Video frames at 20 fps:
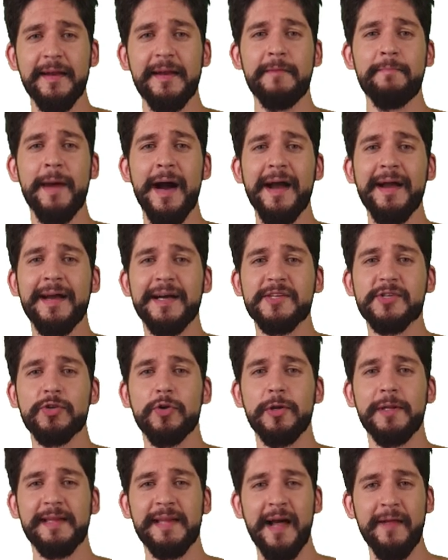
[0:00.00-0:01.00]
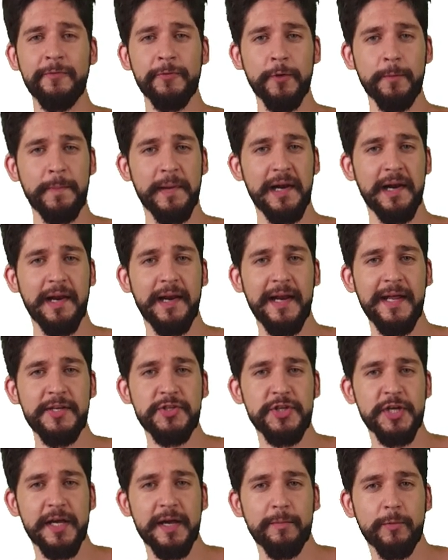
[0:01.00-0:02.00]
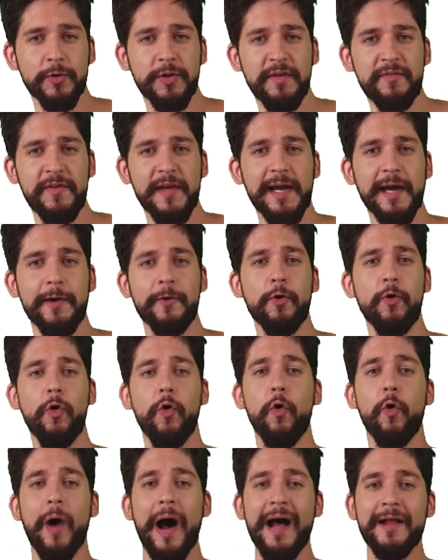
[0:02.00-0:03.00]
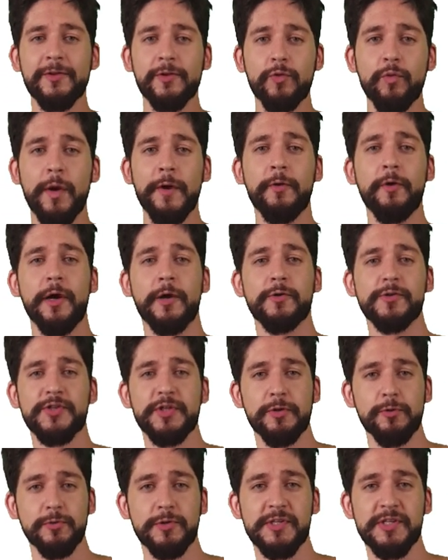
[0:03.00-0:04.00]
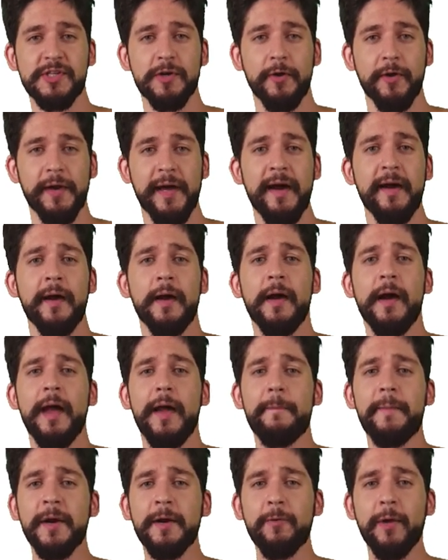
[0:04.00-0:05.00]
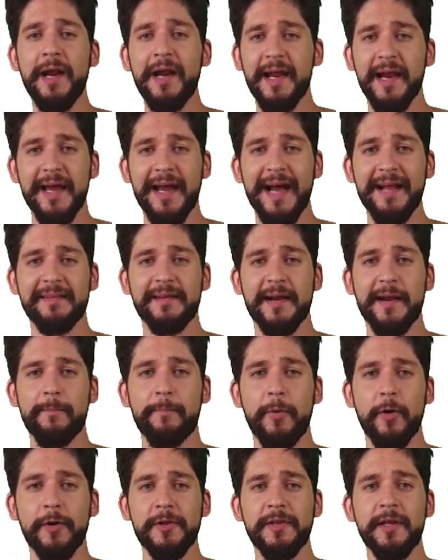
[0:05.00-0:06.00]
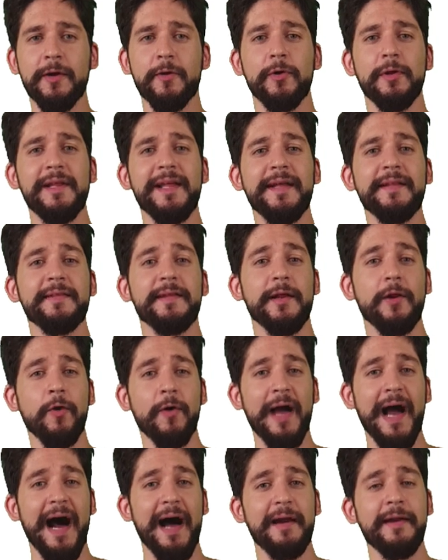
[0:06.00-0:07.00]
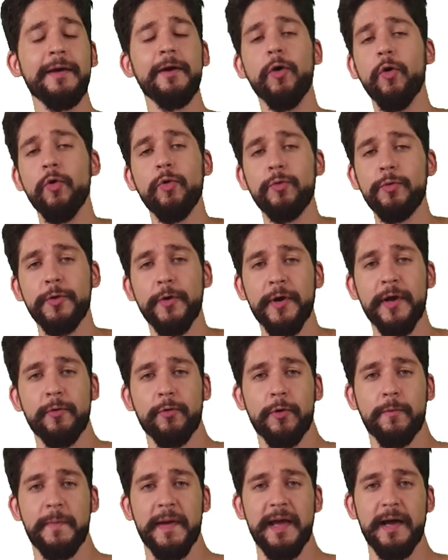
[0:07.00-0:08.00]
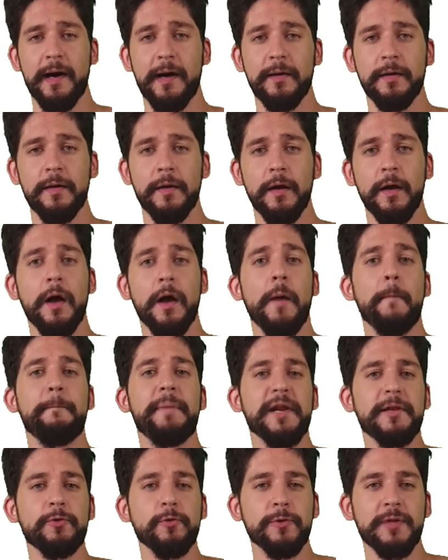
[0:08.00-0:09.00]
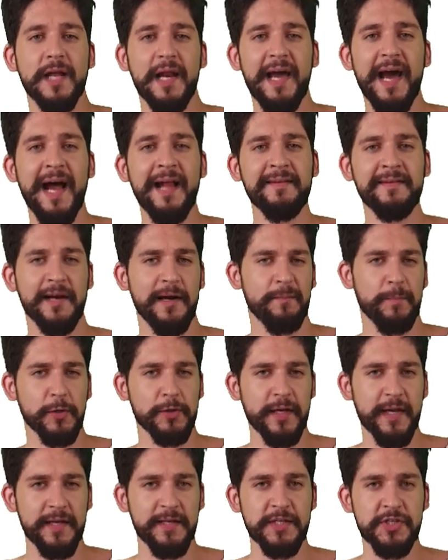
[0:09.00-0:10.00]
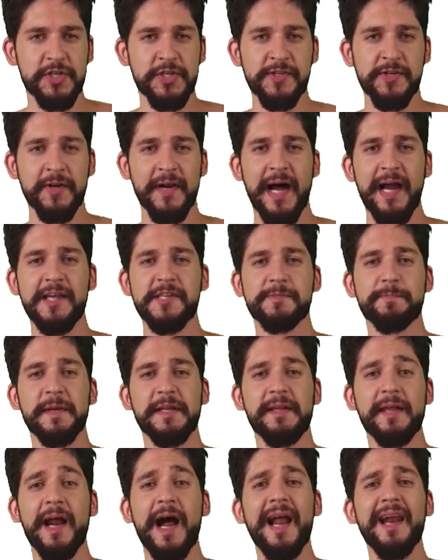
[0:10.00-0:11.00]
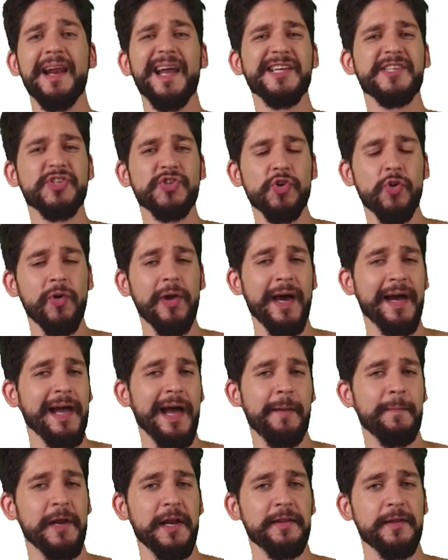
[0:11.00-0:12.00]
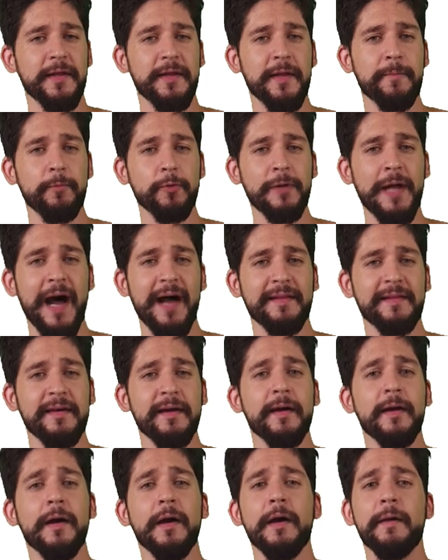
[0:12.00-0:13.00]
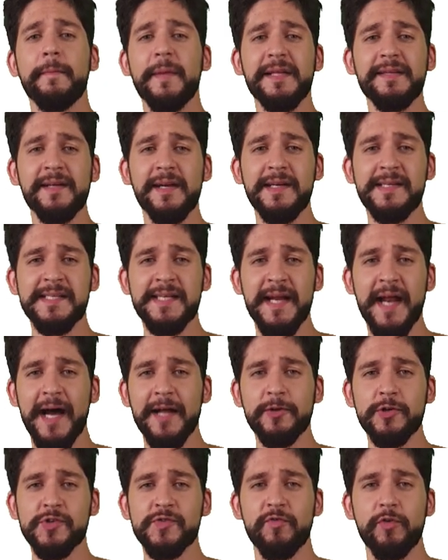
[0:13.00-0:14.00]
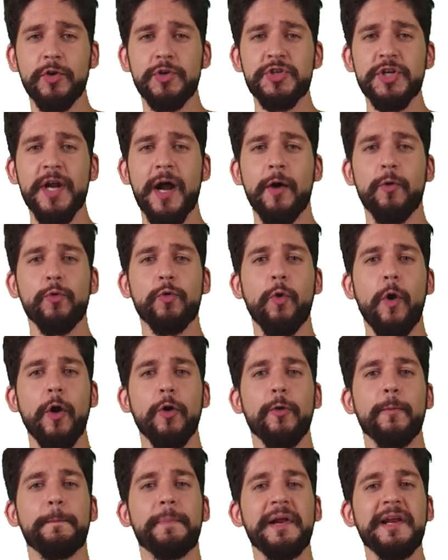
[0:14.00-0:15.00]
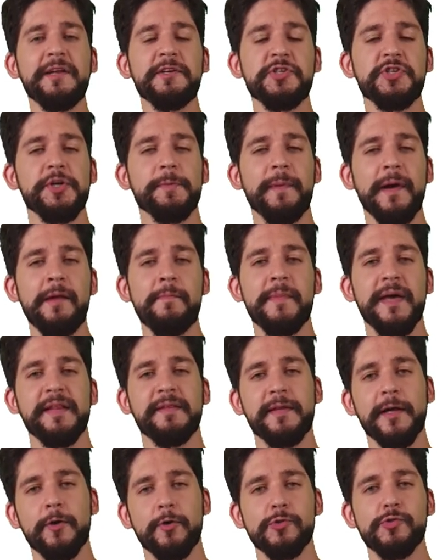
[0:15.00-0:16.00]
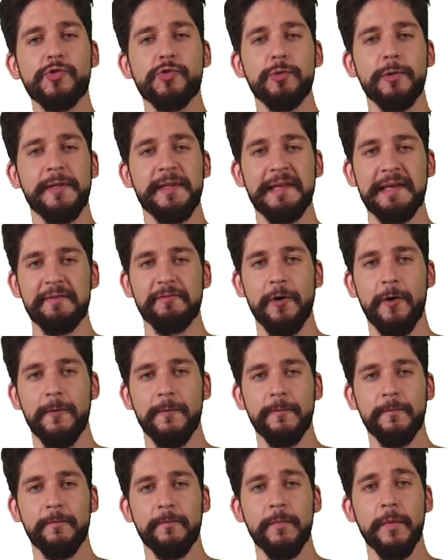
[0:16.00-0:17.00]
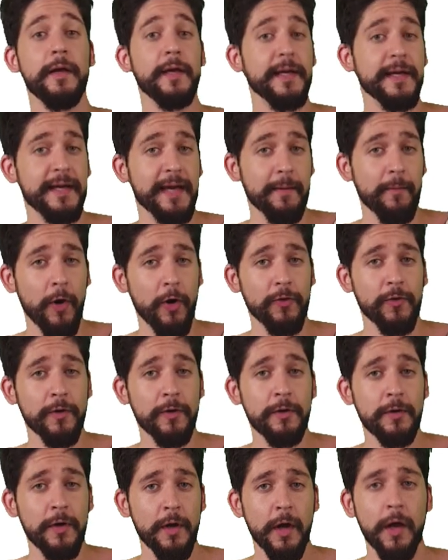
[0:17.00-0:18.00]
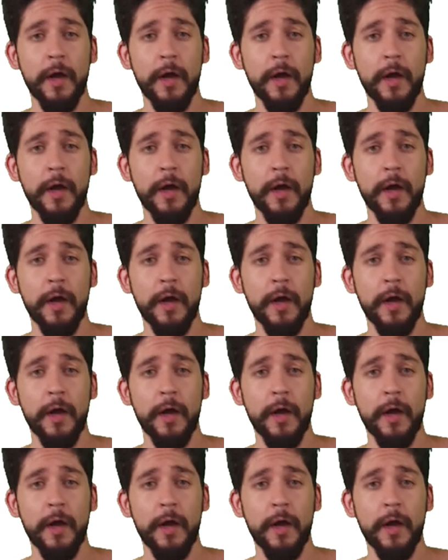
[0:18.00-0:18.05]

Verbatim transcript: rimanga soltanto per le leggi che modificano o attuano la Costituzione e per quelle legate a rapporti con gli enti locali o l'Unione Europea. Per tutte le altre il potere decisionale spetterà alla sola Camera dei Deputati, mentre il Senato svolgerà un ruolo principalmente consultivo. In che modo?